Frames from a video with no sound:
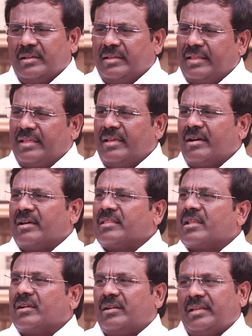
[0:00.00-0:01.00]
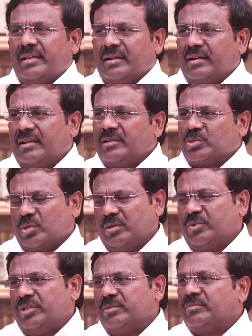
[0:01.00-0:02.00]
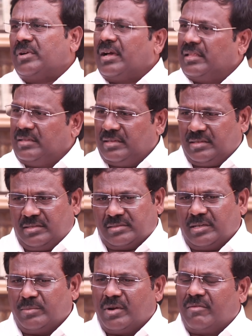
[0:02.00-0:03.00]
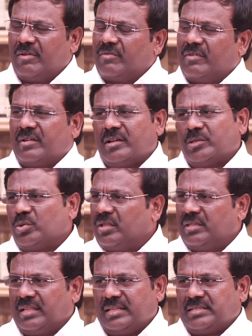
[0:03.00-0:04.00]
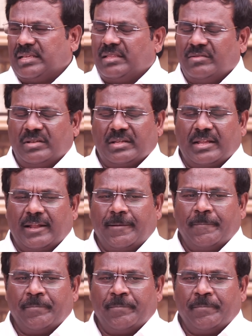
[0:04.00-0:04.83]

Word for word: நிறைய ஆதாரங்களை எங்களால் சொல்ல முடியும் அது அவர்கள் தொடர்ந்து அதை செய்து வருகிறார்